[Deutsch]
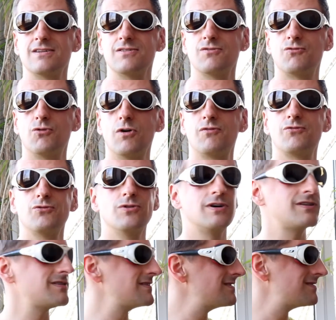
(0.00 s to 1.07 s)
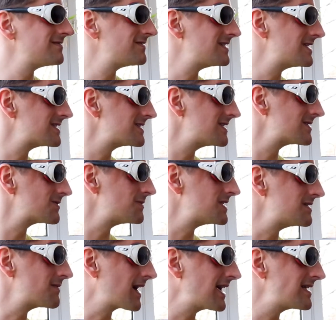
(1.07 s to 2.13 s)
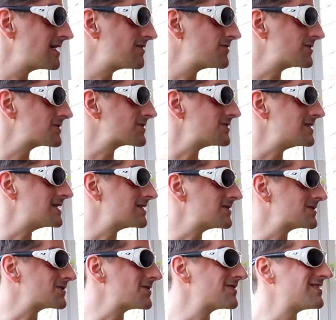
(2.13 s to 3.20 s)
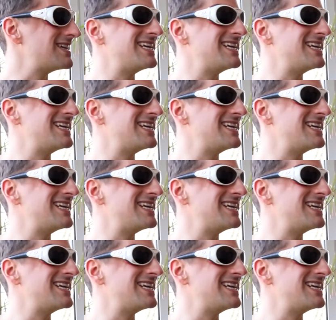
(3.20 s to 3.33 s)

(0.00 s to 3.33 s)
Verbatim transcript: vorführt, wie das hier so mit dem Rechner funktioniert und so.